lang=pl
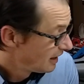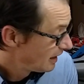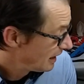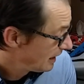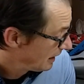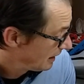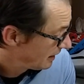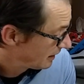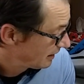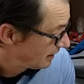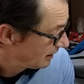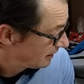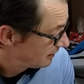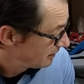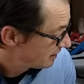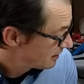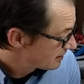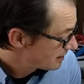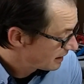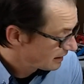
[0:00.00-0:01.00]
Ale
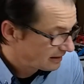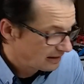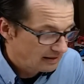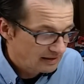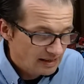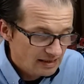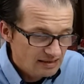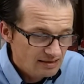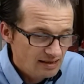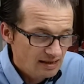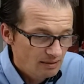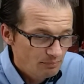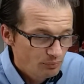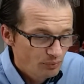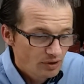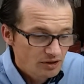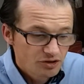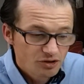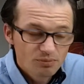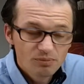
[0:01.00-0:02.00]
kiedy za ten Exa
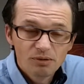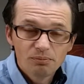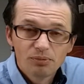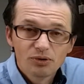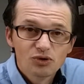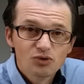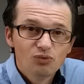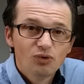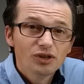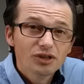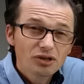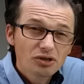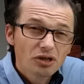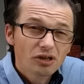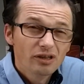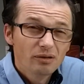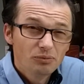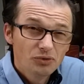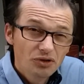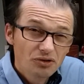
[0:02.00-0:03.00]
płacimy po złoty
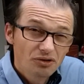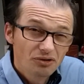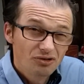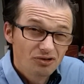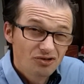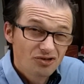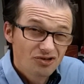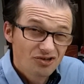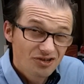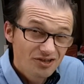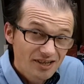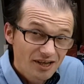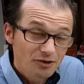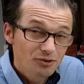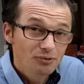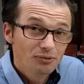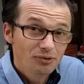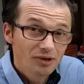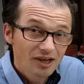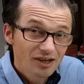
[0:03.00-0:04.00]
73 zł za
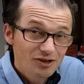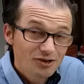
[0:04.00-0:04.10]
sztukę,